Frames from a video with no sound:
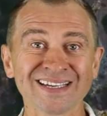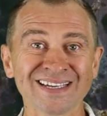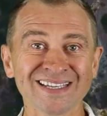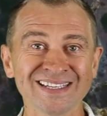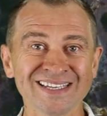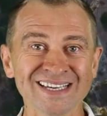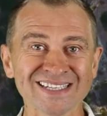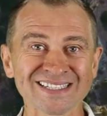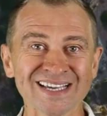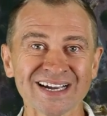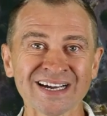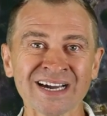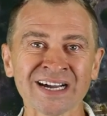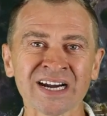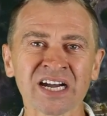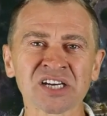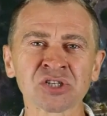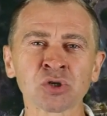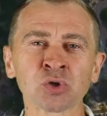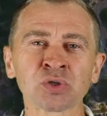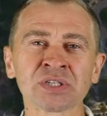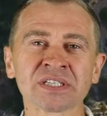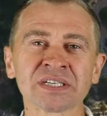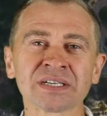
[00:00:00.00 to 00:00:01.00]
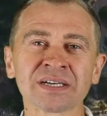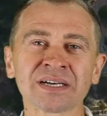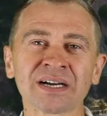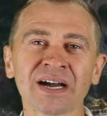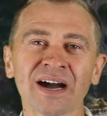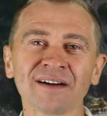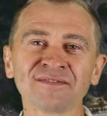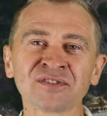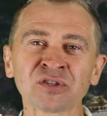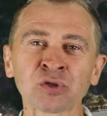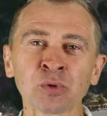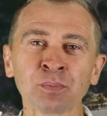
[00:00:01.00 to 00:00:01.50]
и где за кражу
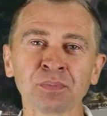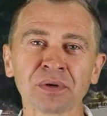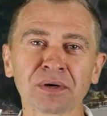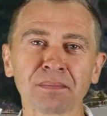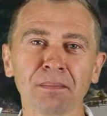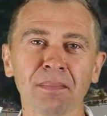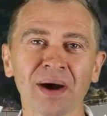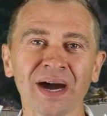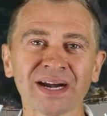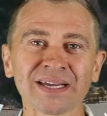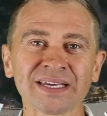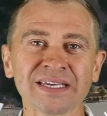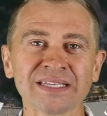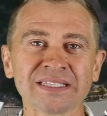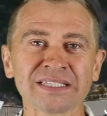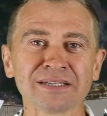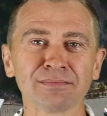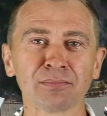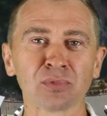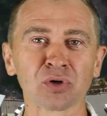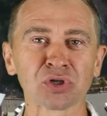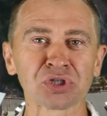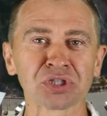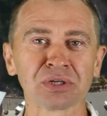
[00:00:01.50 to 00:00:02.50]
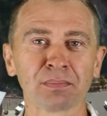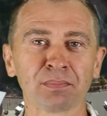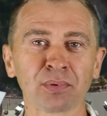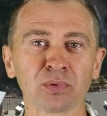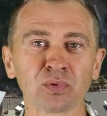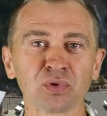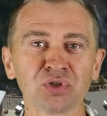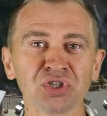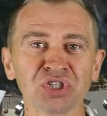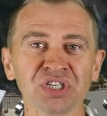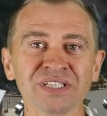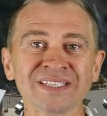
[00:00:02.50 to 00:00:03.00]
сырка в супермаркете можно
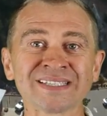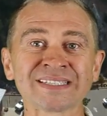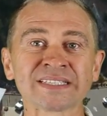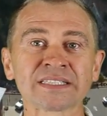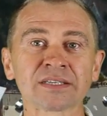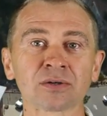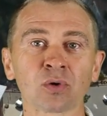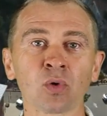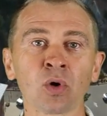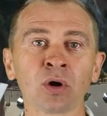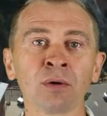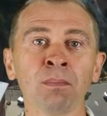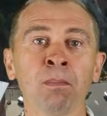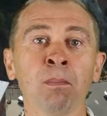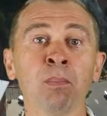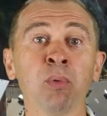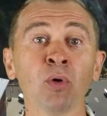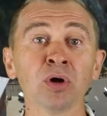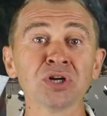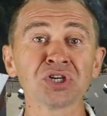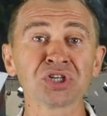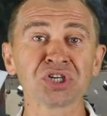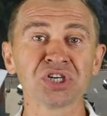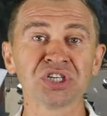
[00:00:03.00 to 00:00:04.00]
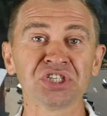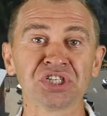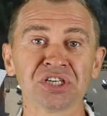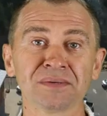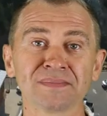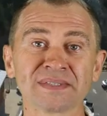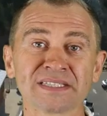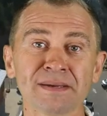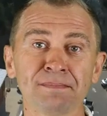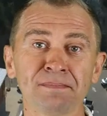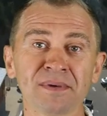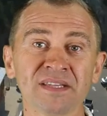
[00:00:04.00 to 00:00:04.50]
получить срок больше,
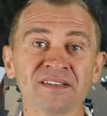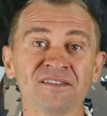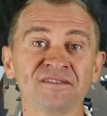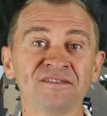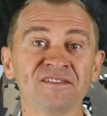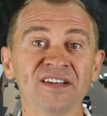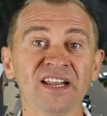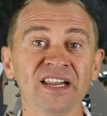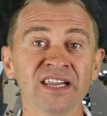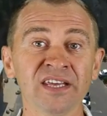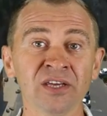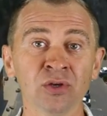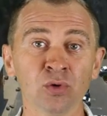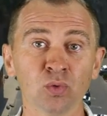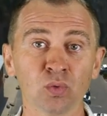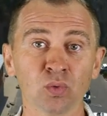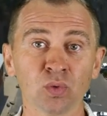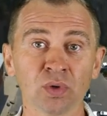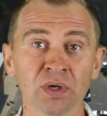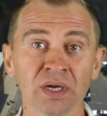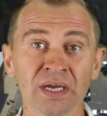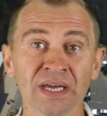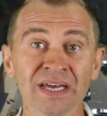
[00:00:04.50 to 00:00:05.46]
чем за педофилию,